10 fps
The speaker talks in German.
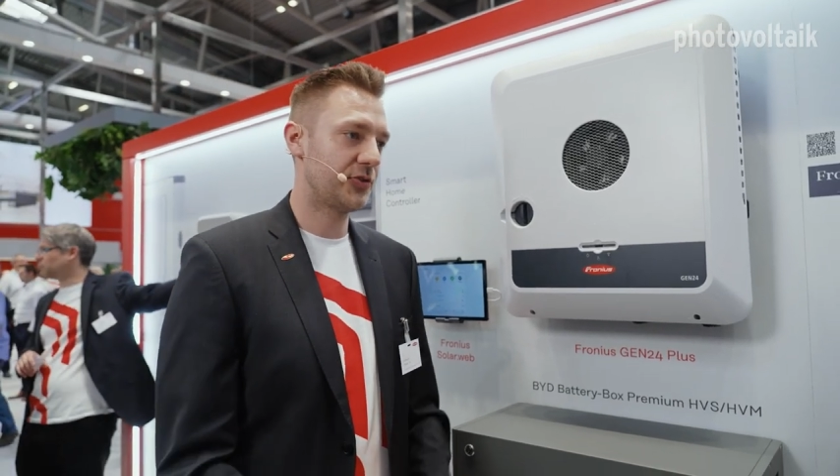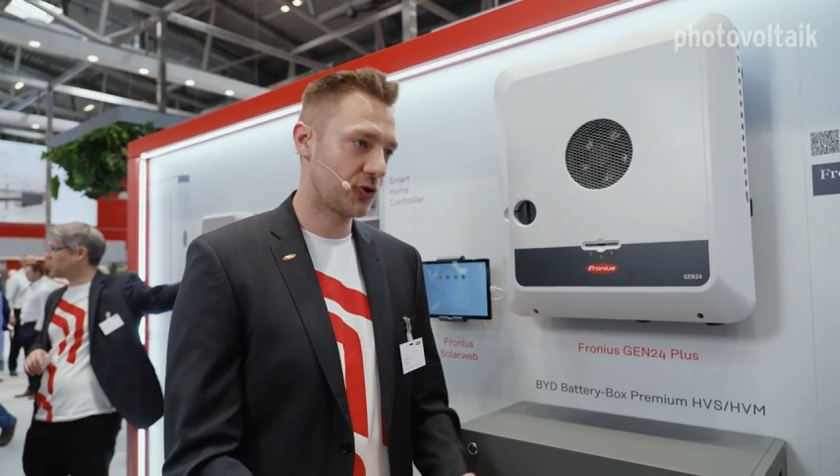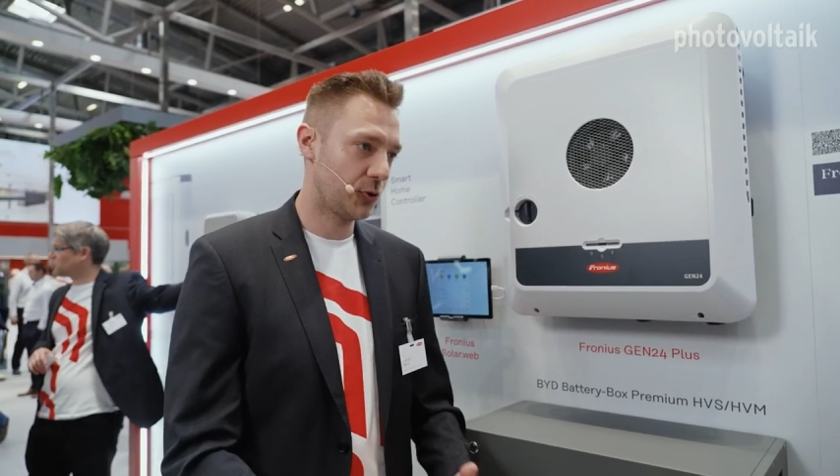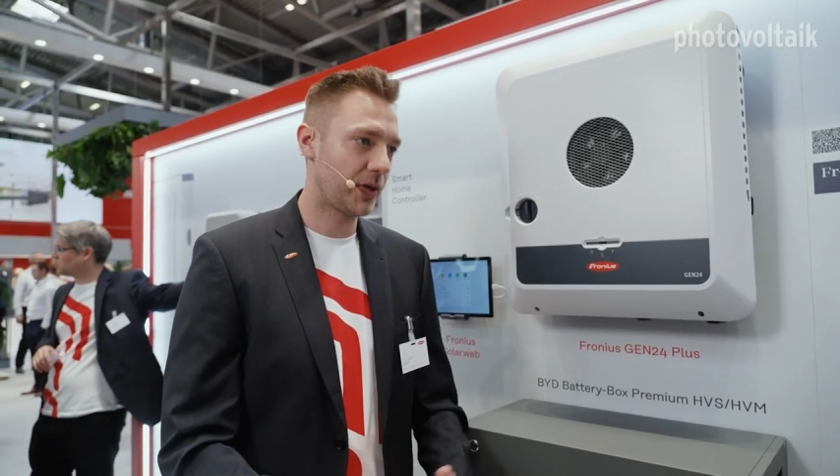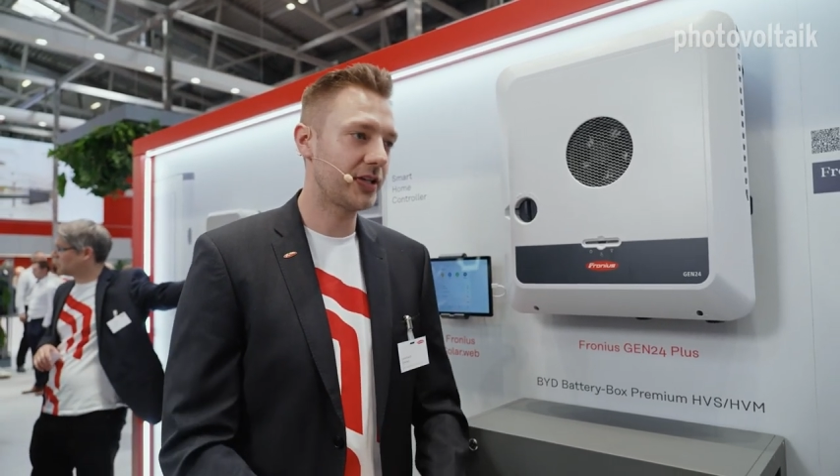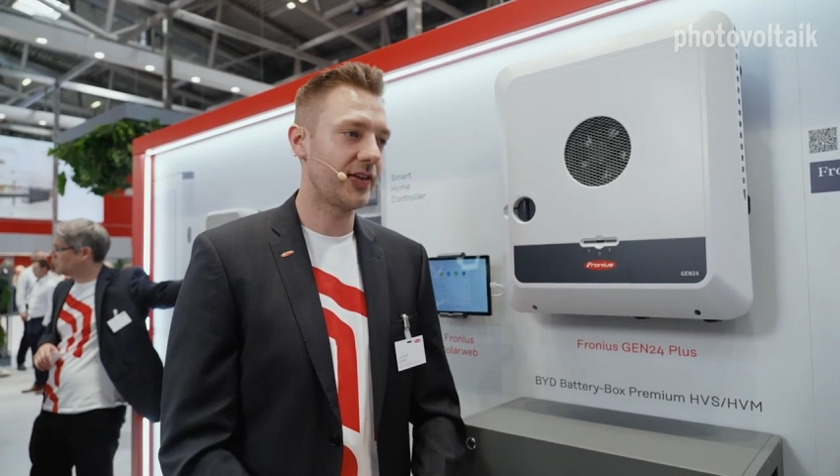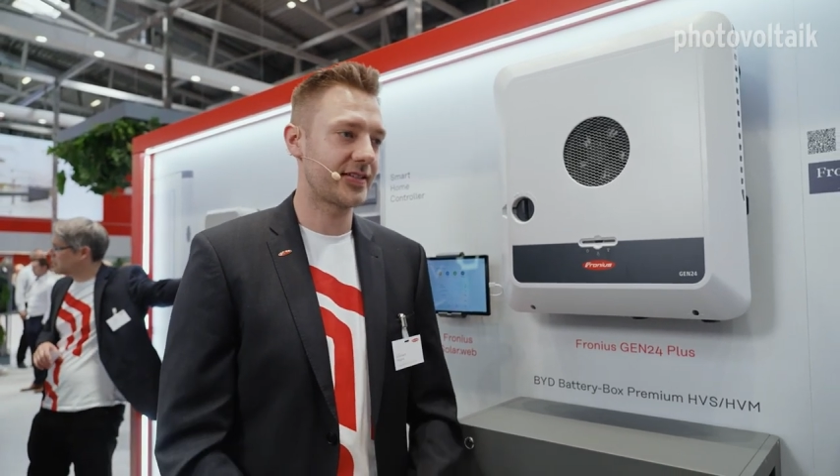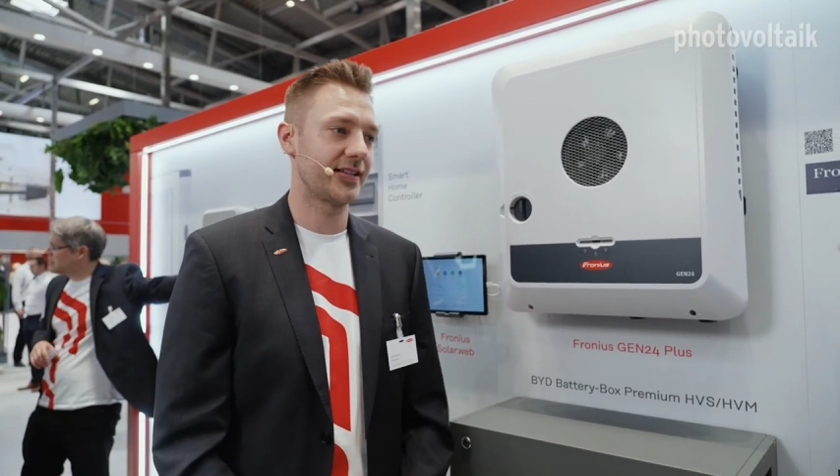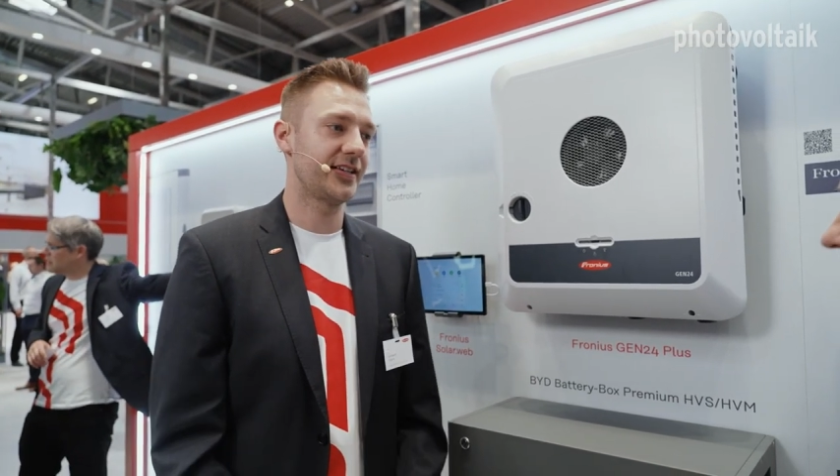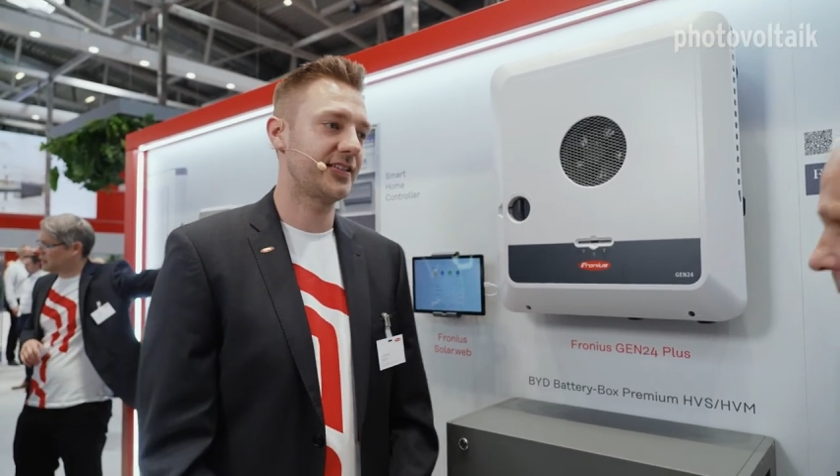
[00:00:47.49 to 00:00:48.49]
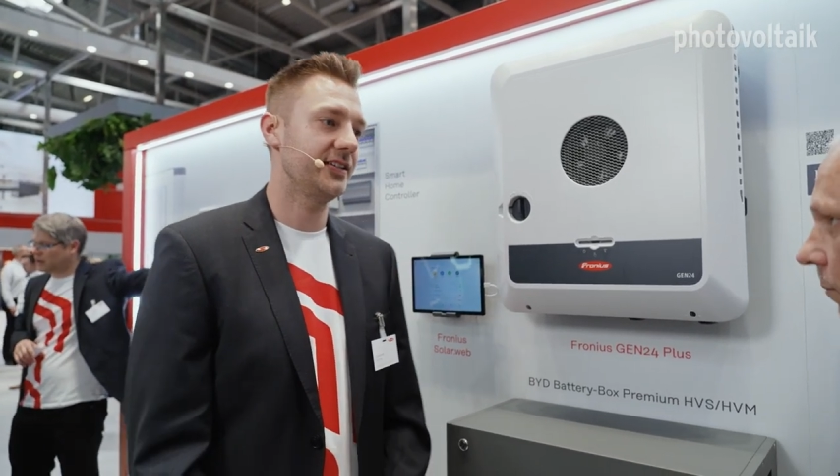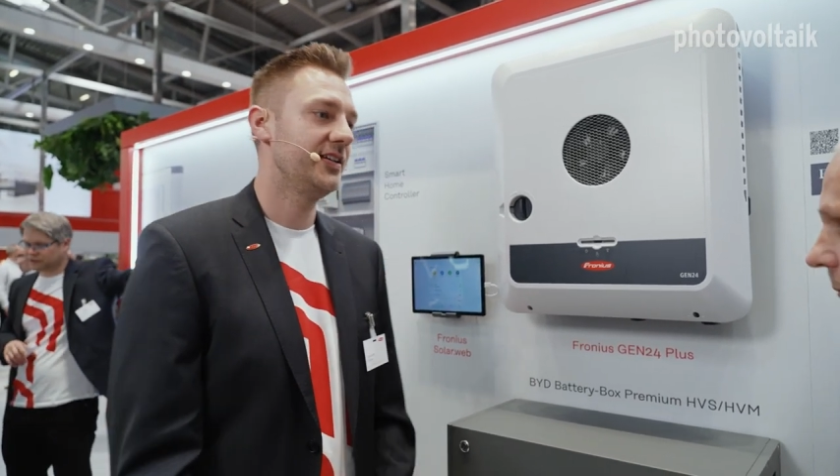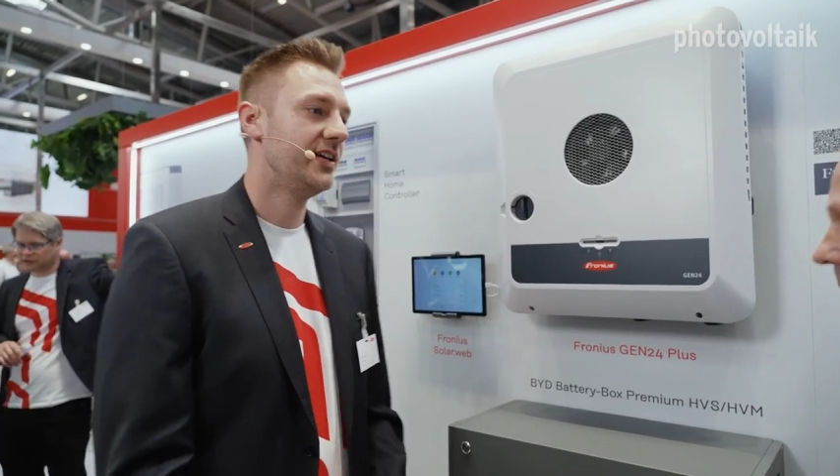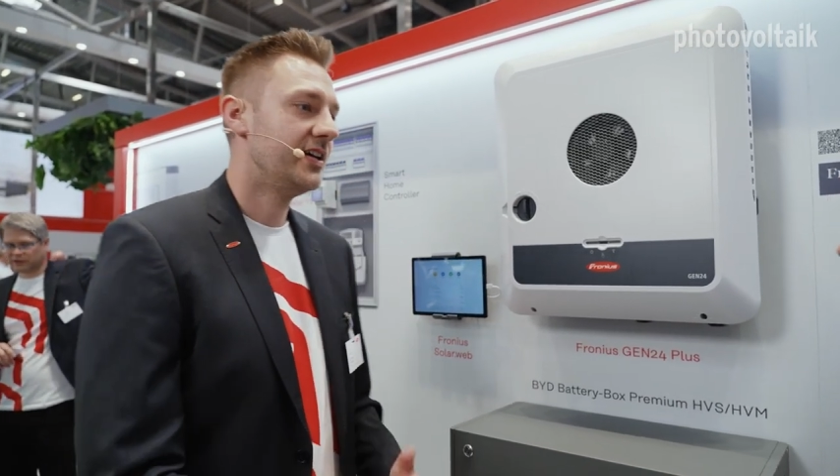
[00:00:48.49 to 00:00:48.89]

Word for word: unser Hybridwechselrichter,